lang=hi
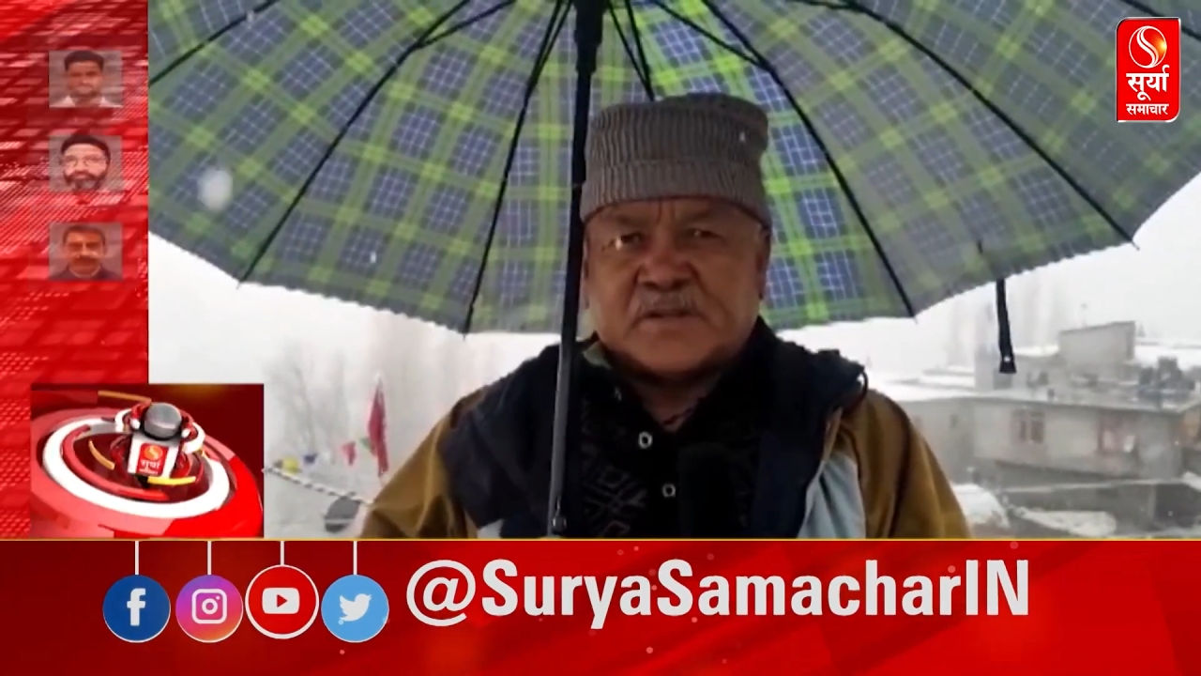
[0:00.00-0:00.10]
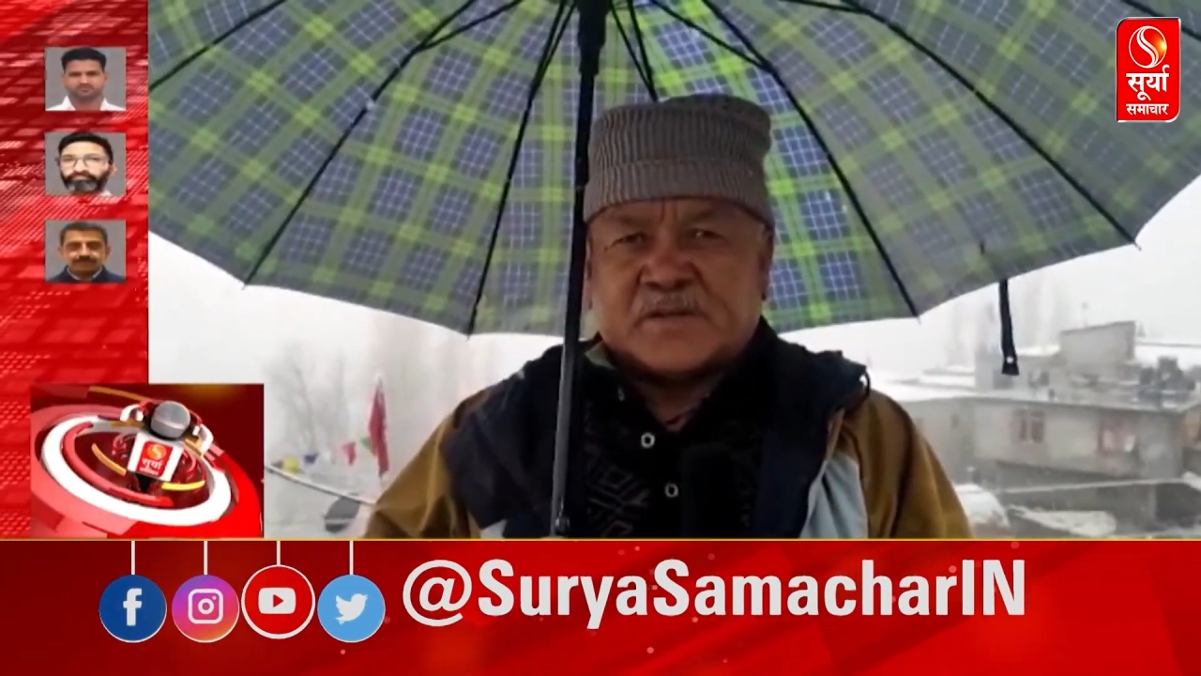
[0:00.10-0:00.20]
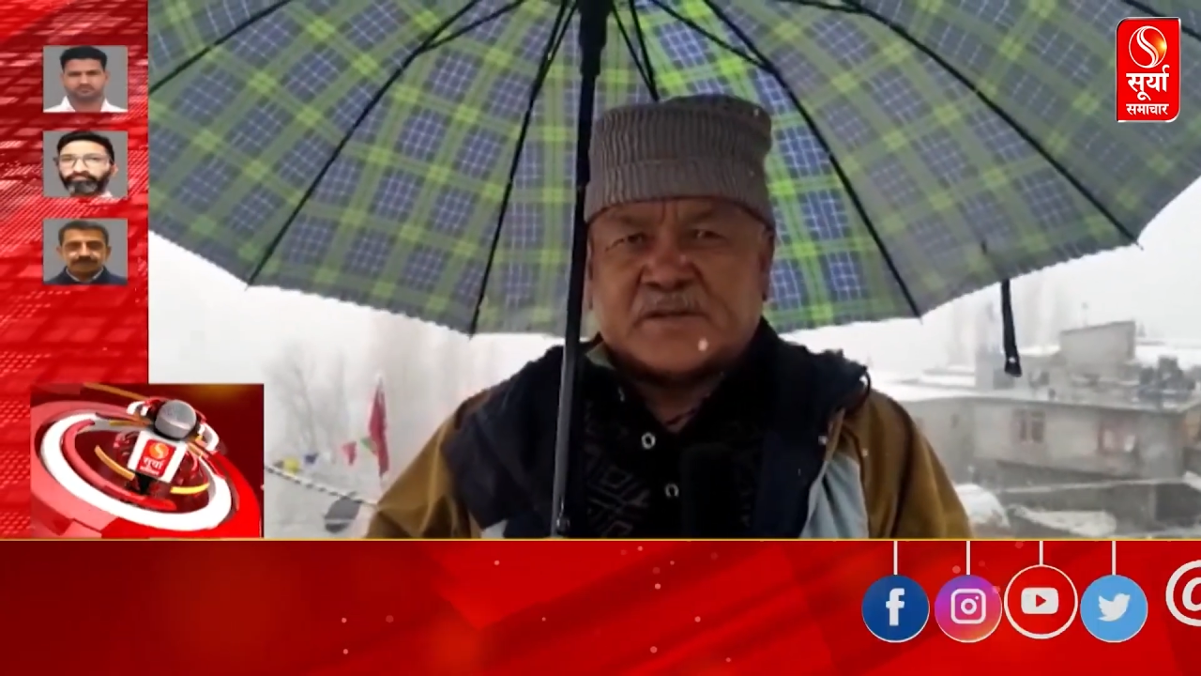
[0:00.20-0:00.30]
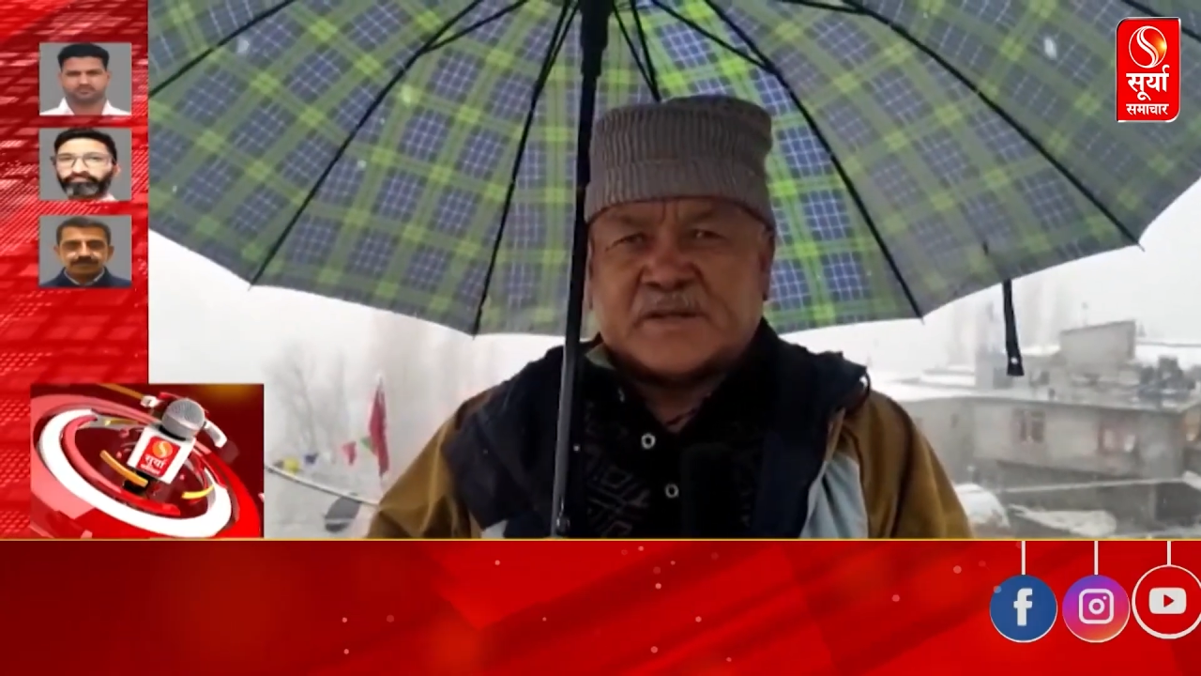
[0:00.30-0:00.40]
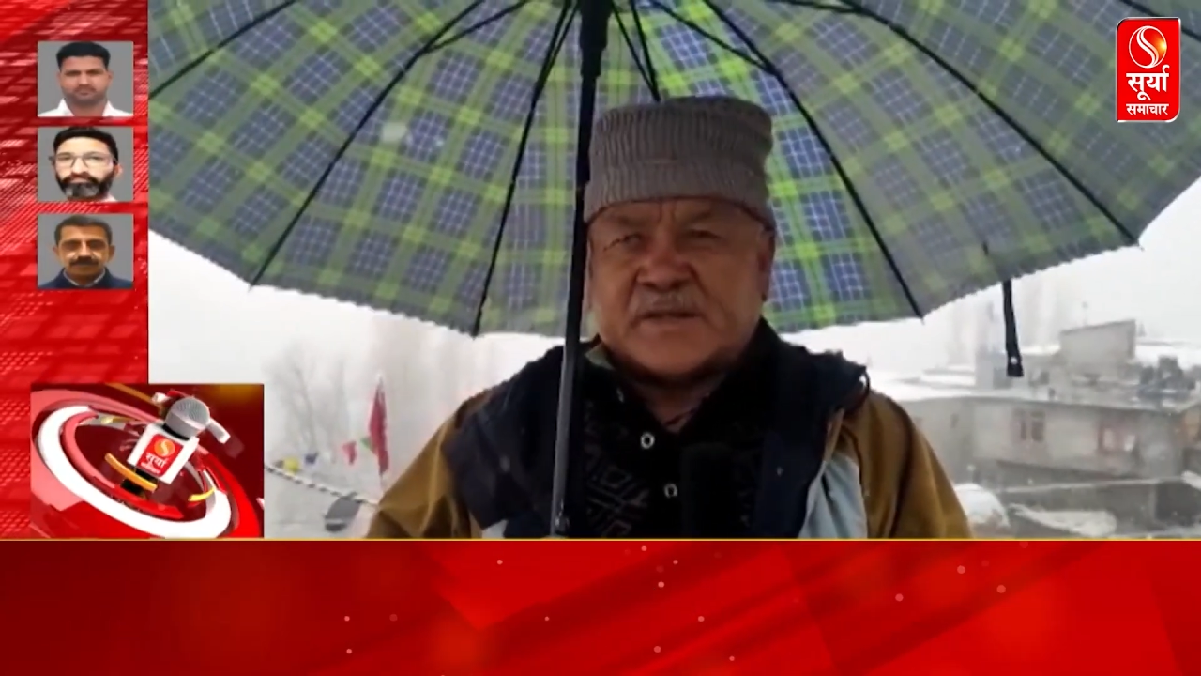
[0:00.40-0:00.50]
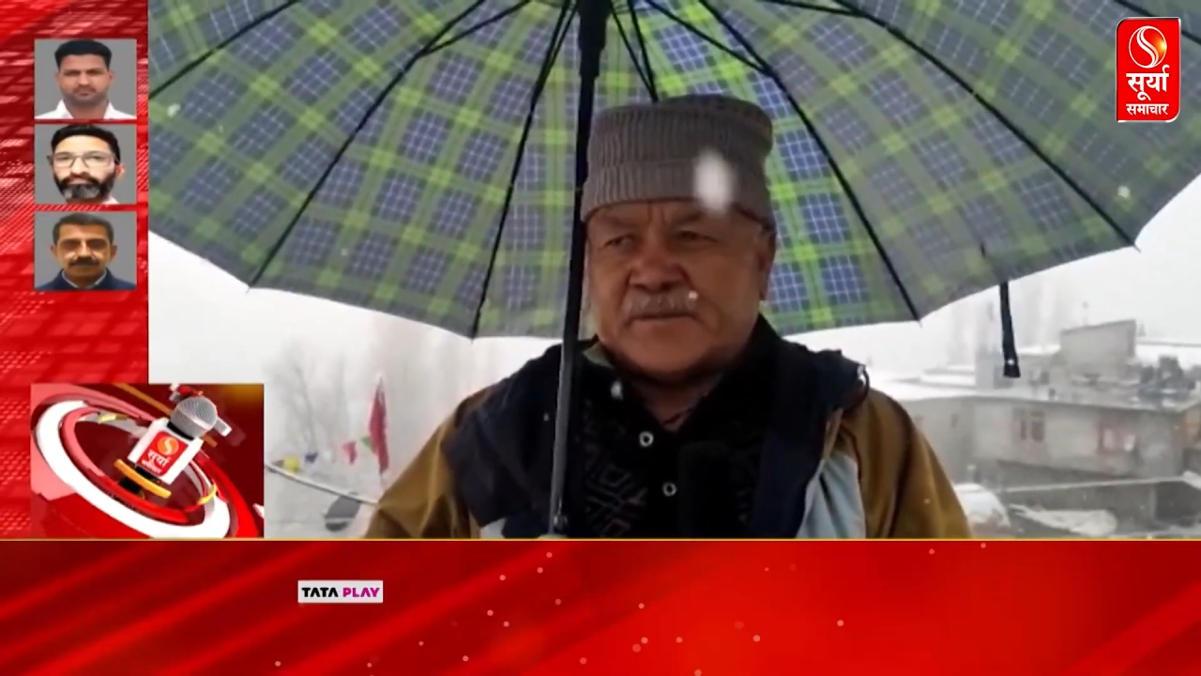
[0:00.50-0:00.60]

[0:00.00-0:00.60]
इससे